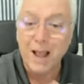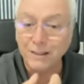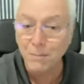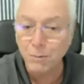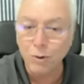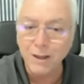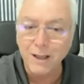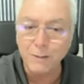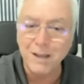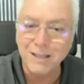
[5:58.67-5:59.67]
a ter me
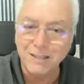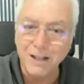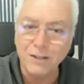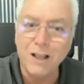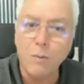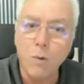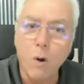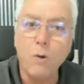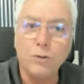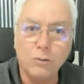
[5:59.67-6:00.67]
tornado presidente da
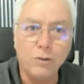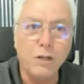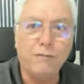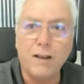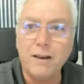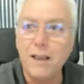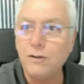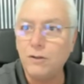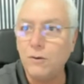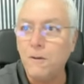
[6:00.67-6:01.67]
Wall Street
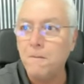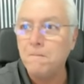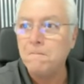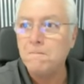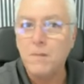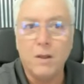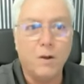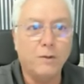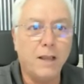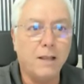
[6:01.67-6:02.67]
Financial,
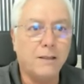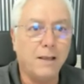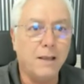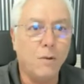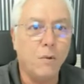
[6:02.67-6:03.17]
Onde é que está aqui?